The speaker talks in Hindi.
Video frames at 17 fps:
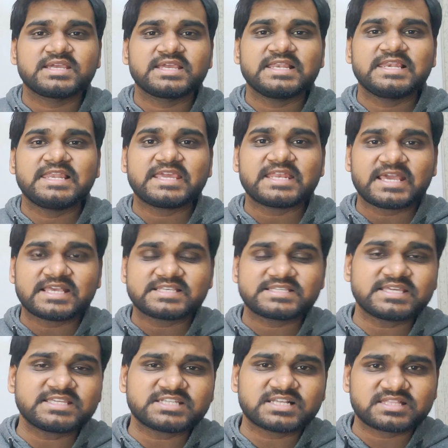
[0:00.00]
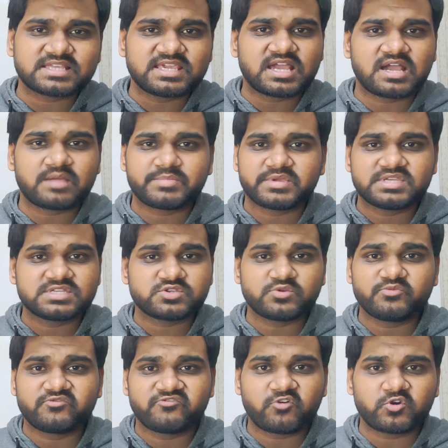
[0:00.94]
लेकिन ऐसा ही चलता है यहाँ पे ये जो
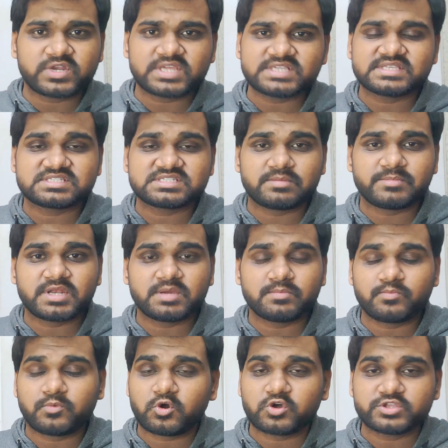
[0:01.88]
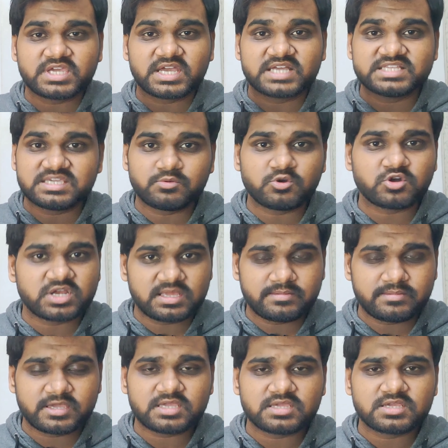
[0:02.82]
वोटिंग सिस्टम है ना बहुत ही अजीब
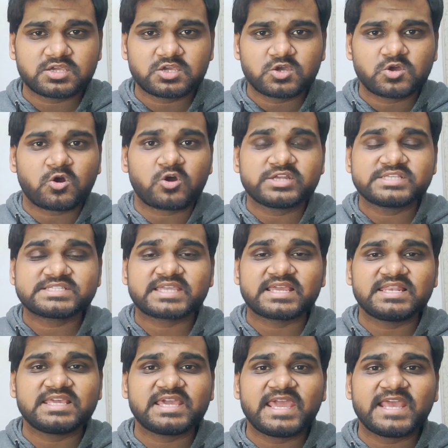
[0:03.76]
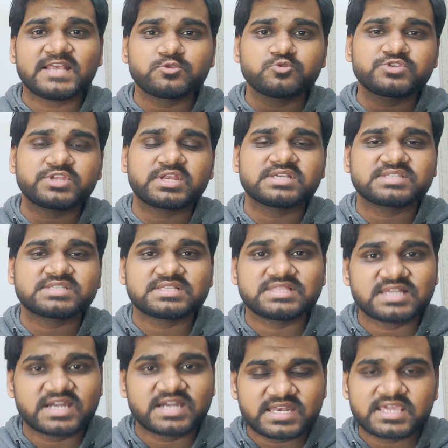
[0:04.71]
गरीब है और इसके लिए एक दूसरे के साथ
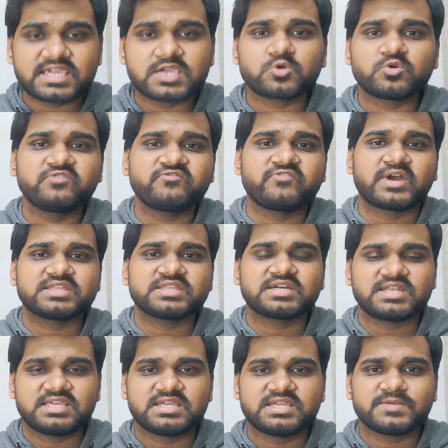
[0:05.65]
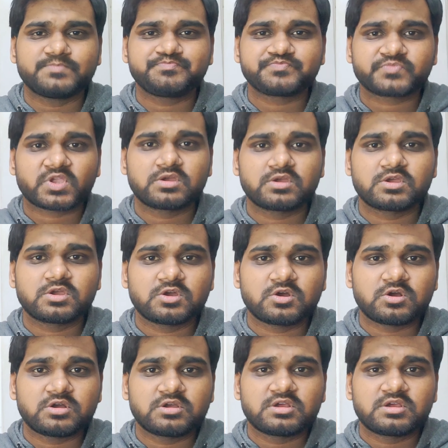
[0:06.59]
लड़ने की कोई फ़ायदा नहीं है
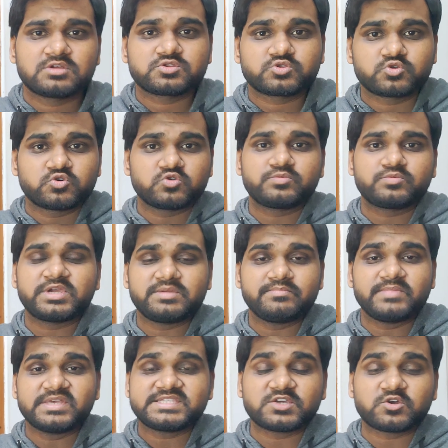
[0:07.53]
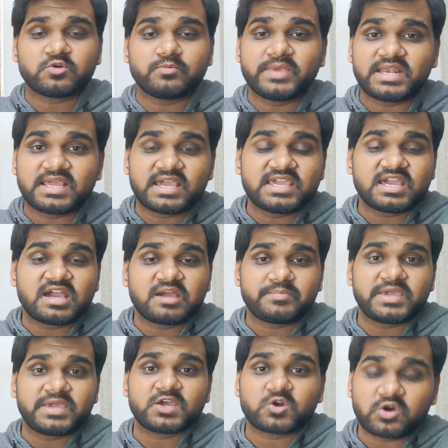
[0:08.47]
तो भाई मेसी को मिल गया यहाँ
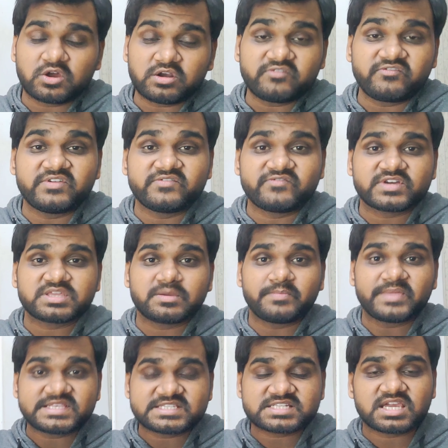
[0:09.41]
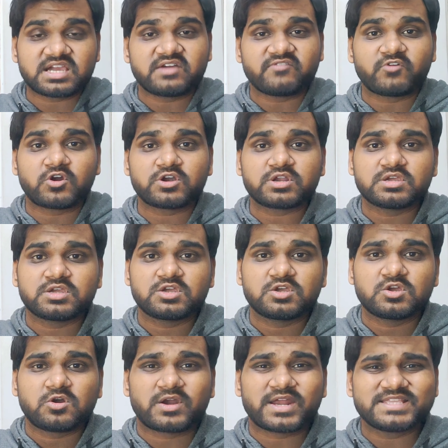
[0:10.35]
पे एक और फीफा द बेस्ट का अवार्ड
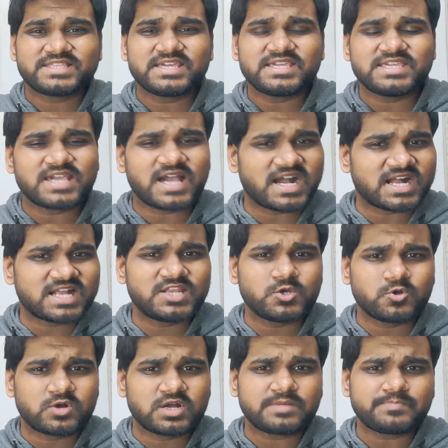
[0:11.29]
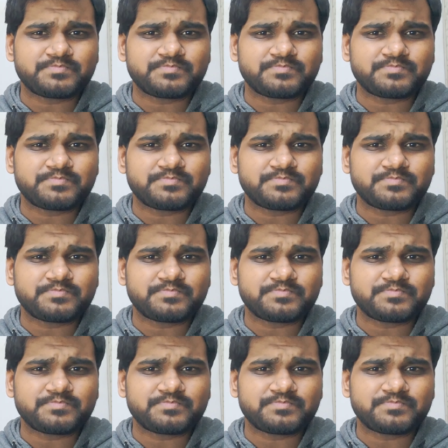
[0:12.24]
और आई थिंक ये आखिरी होगा